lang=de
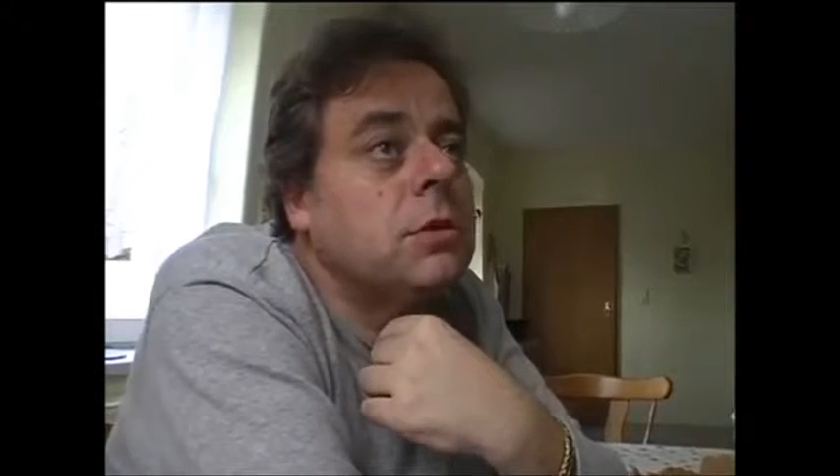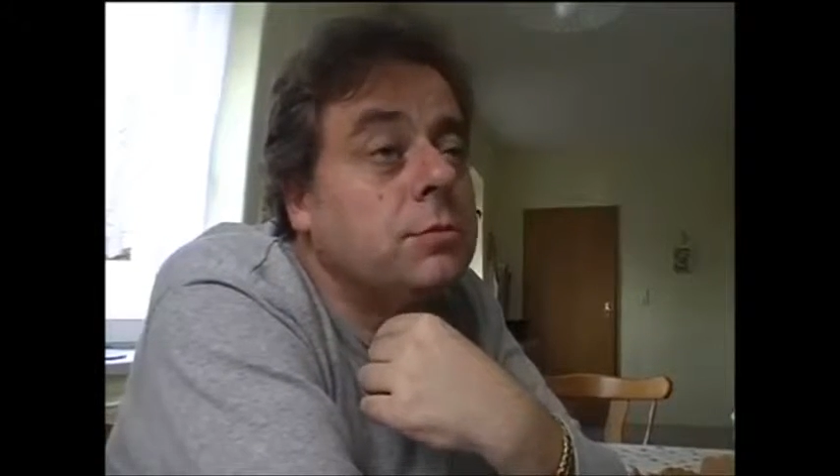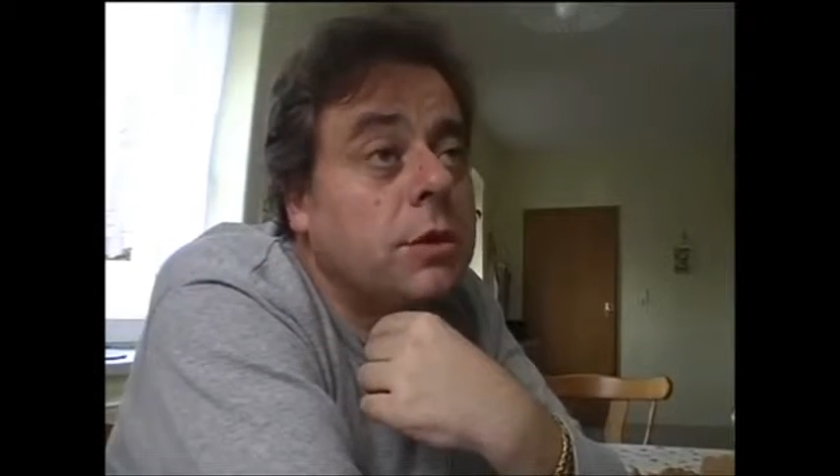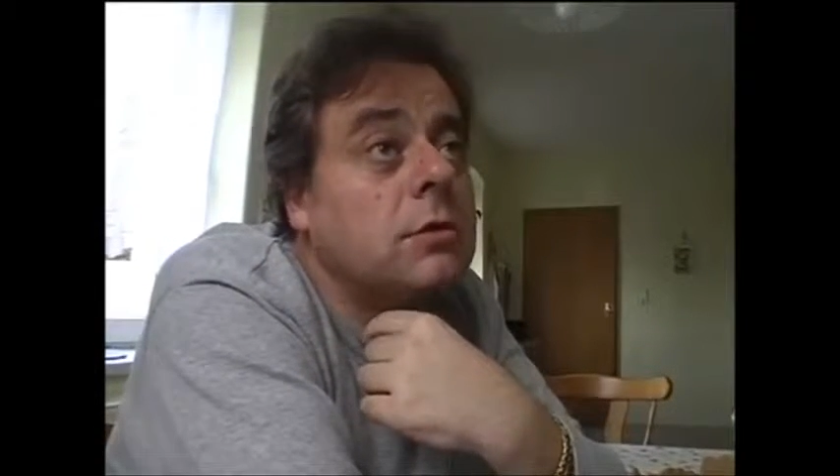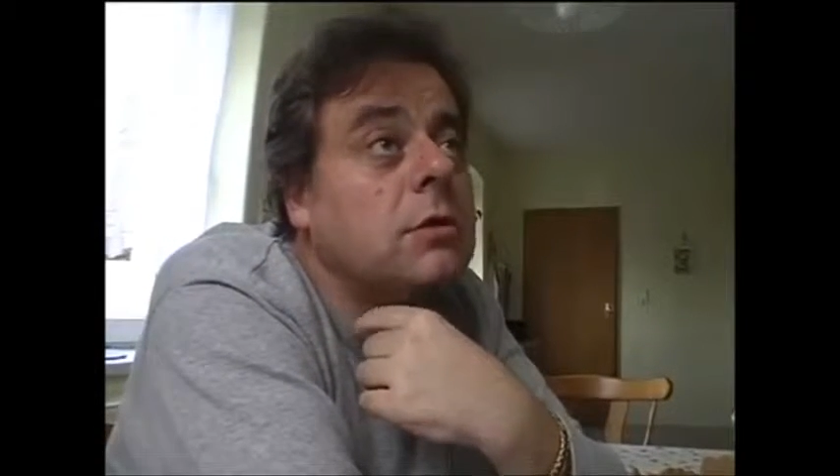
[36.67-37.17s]

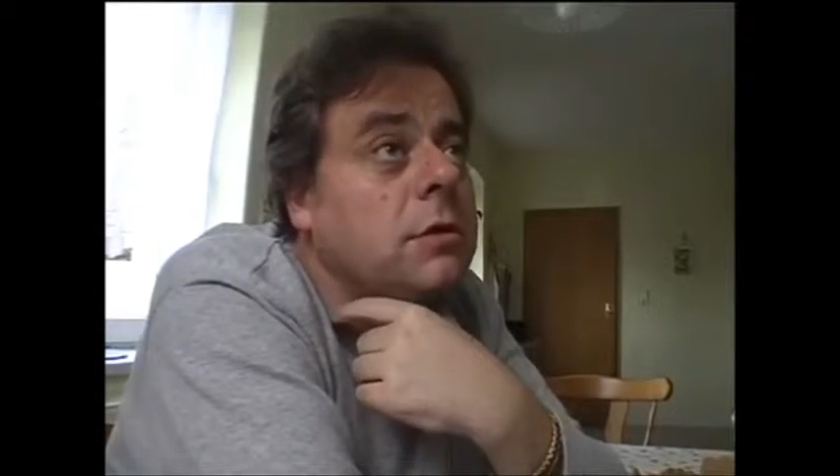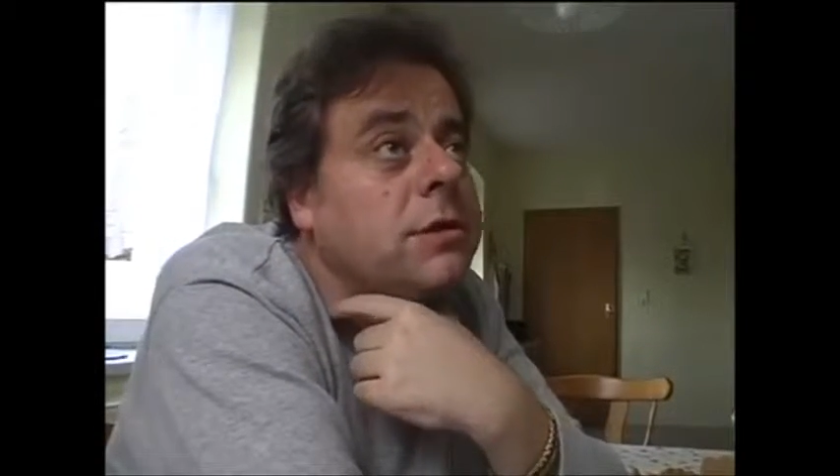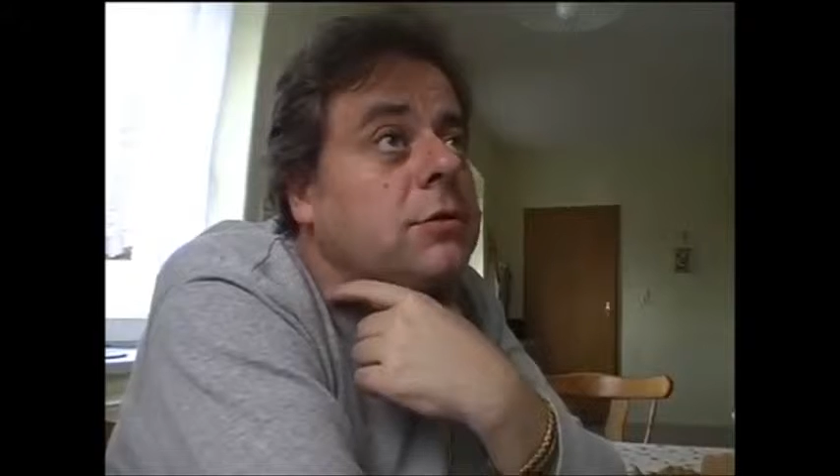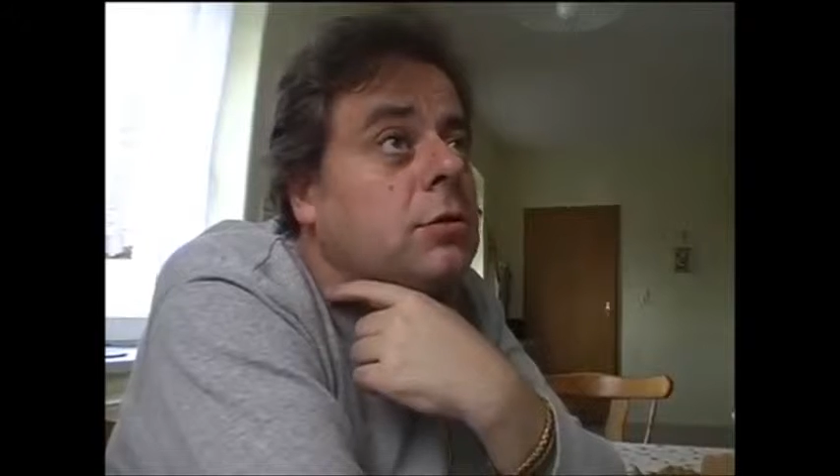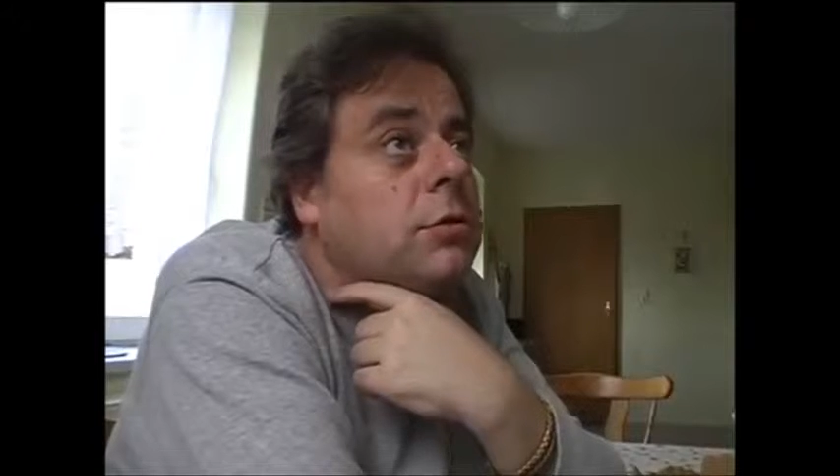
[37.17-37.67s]
Im Gegenteil,
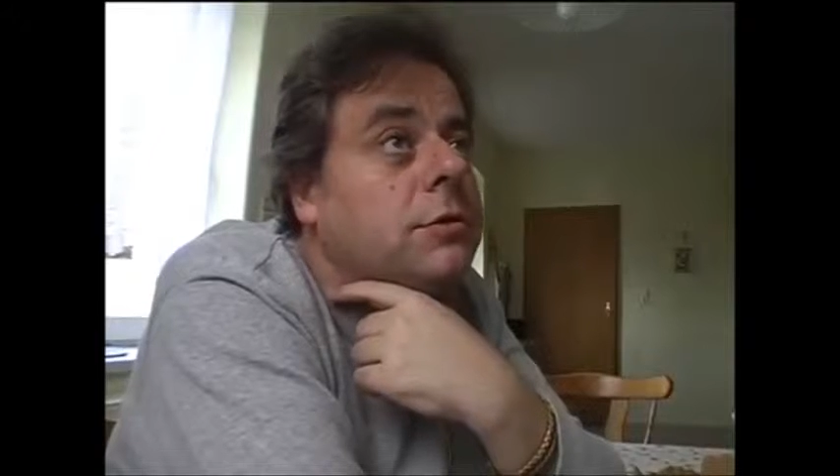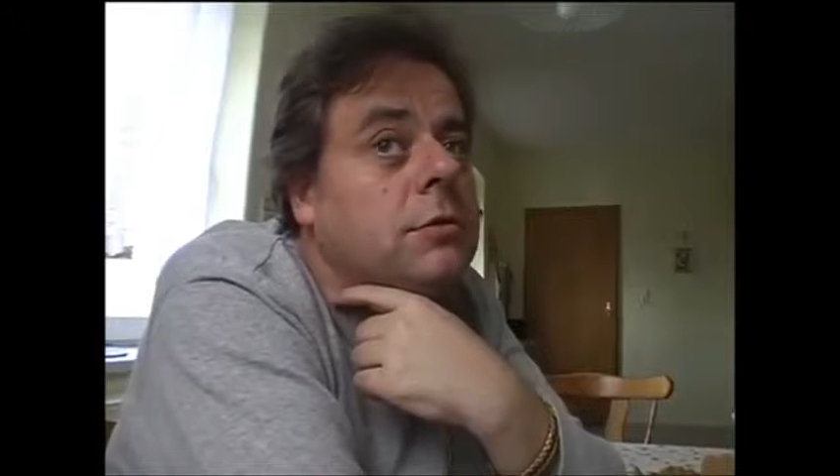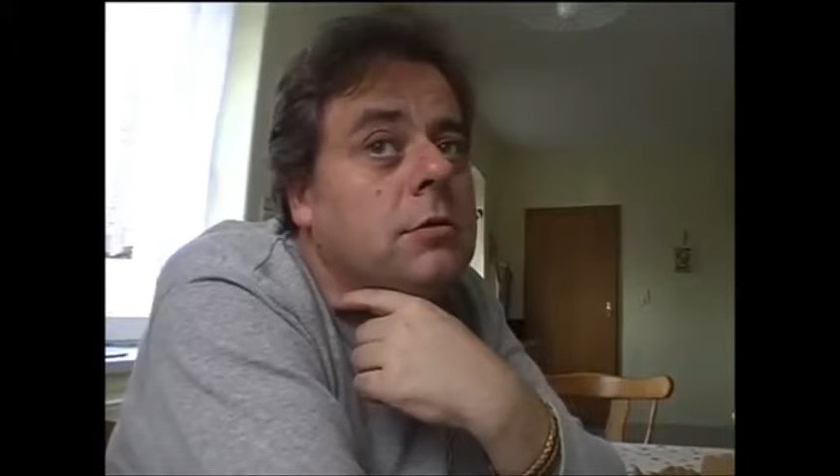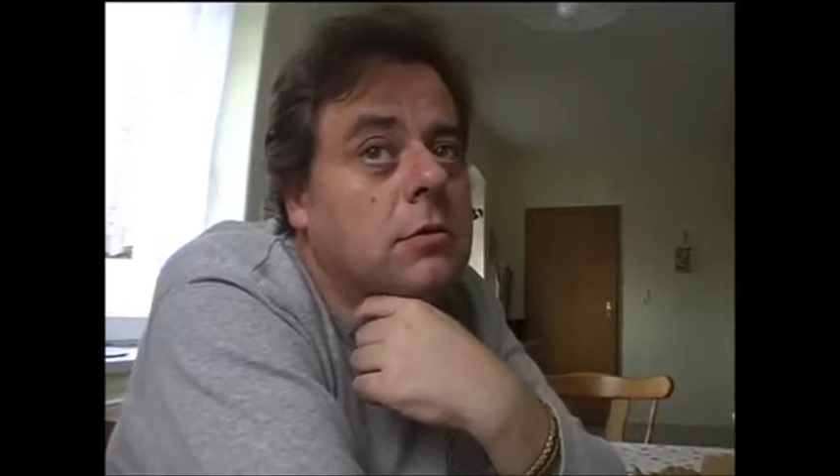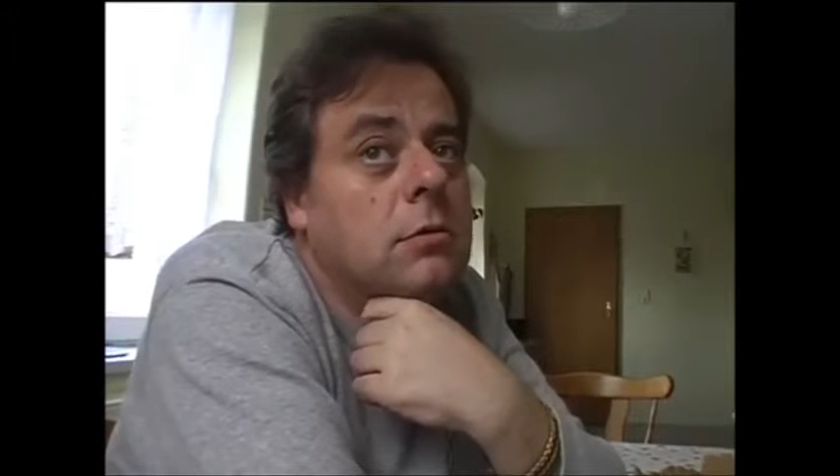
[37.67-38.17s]
es hat
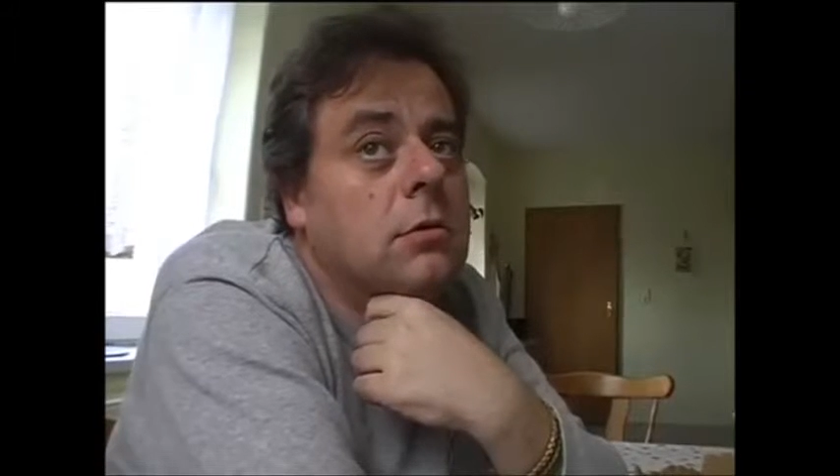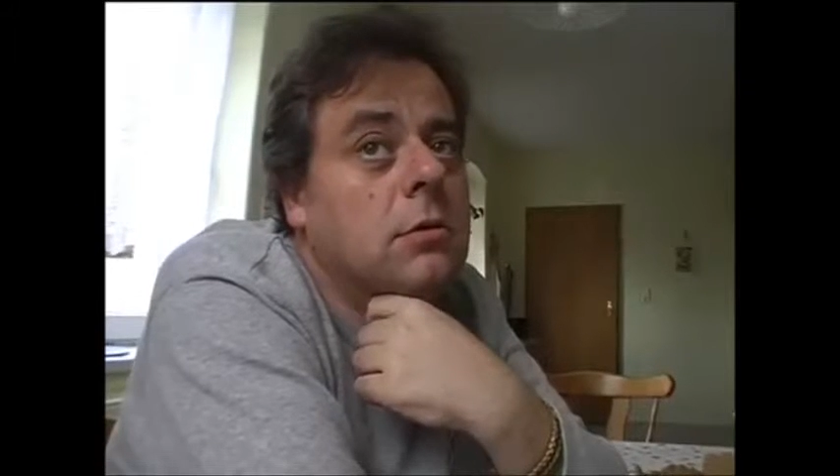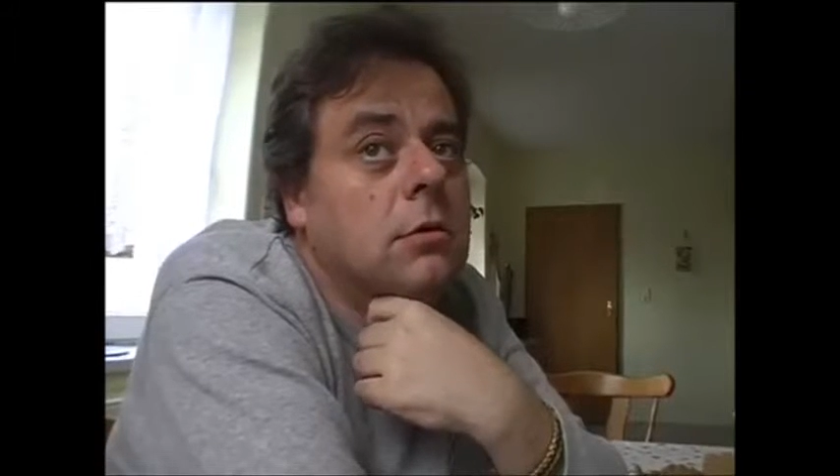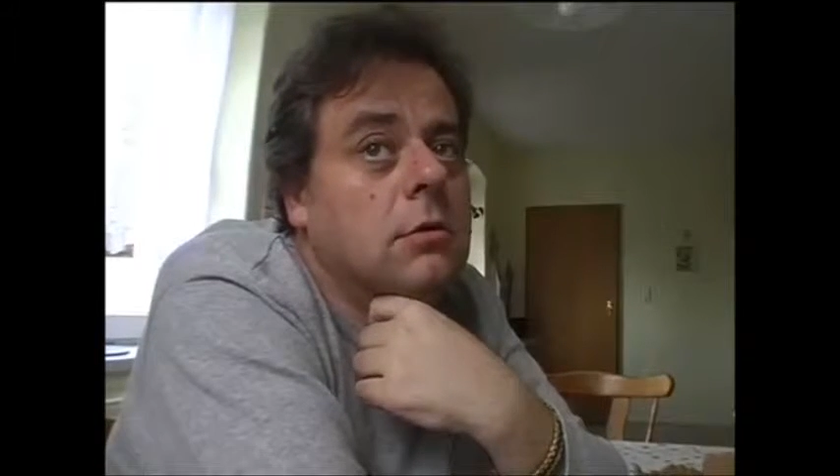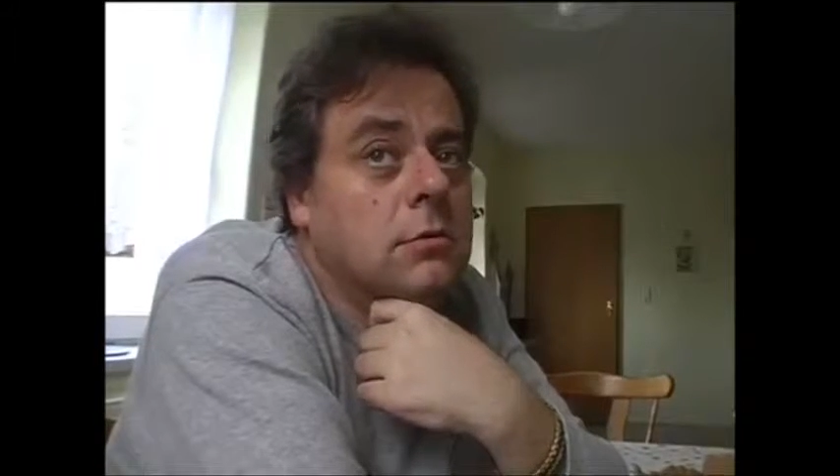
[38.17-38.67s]
gekostet.
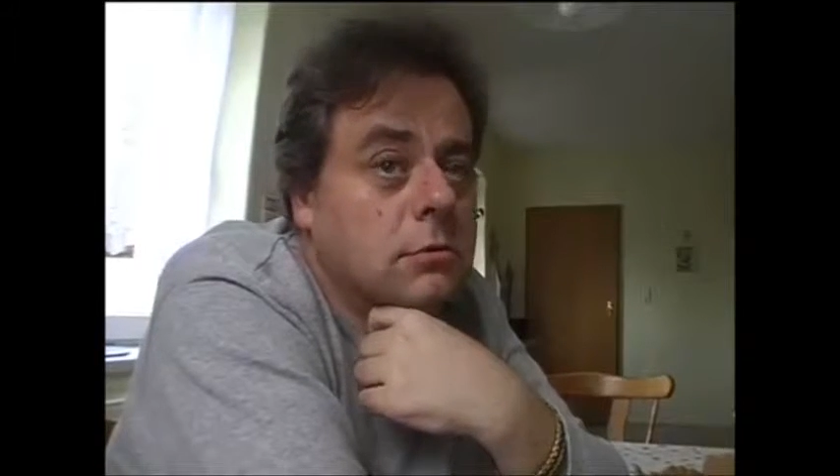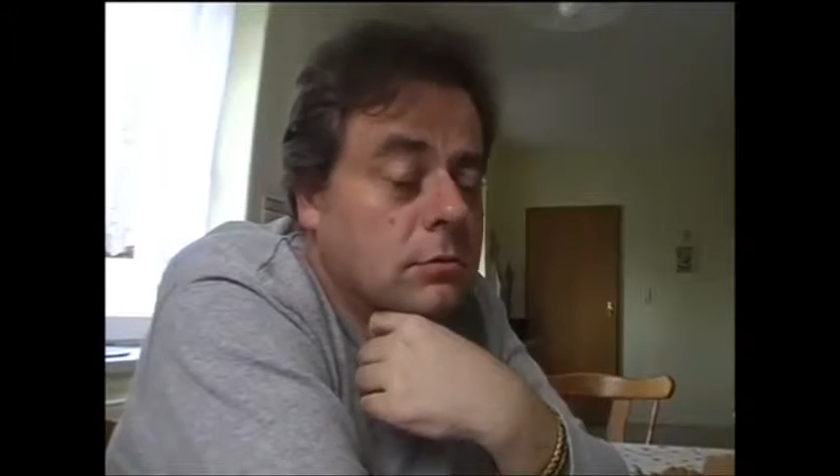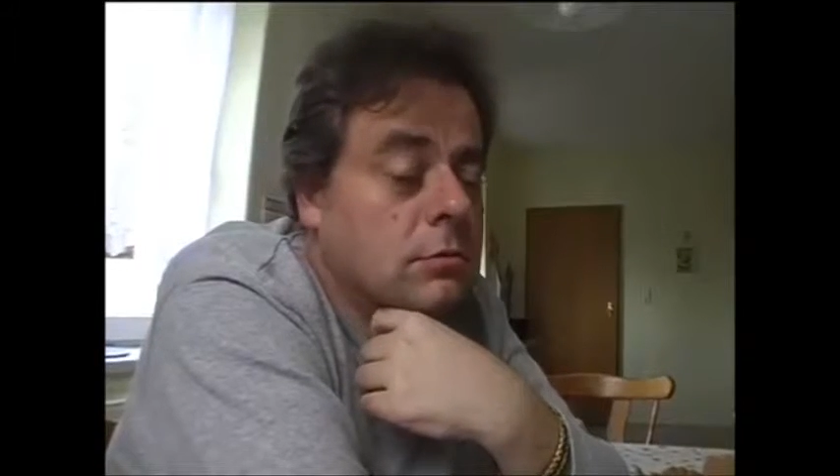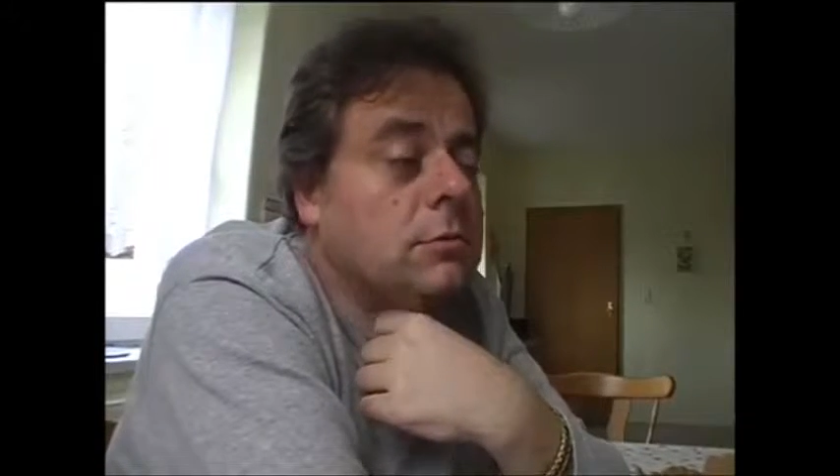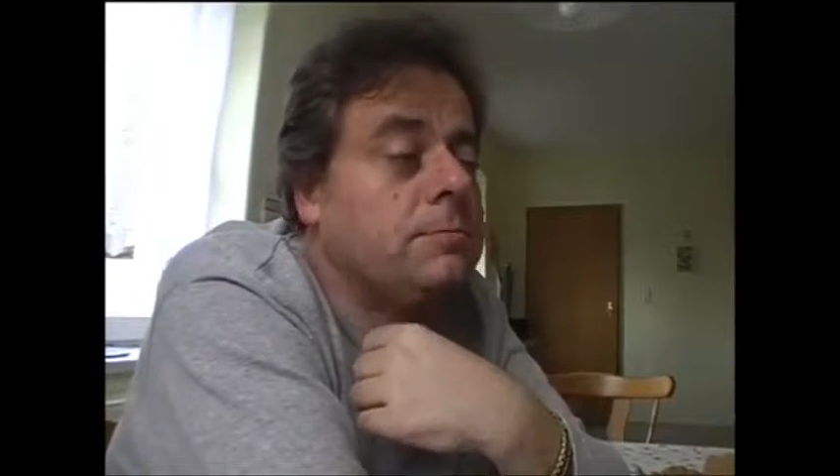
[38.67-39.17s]

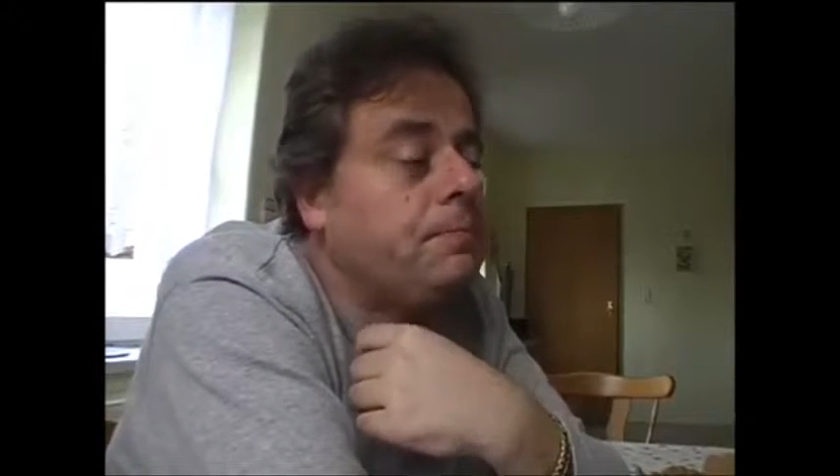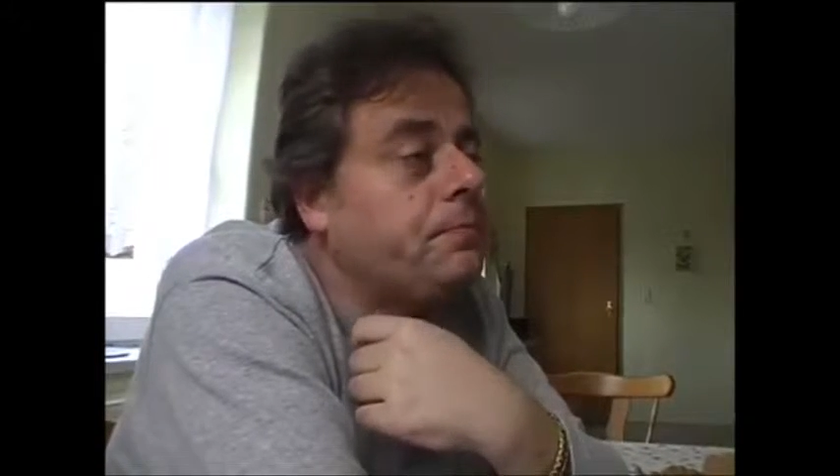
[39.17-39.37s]
Ja.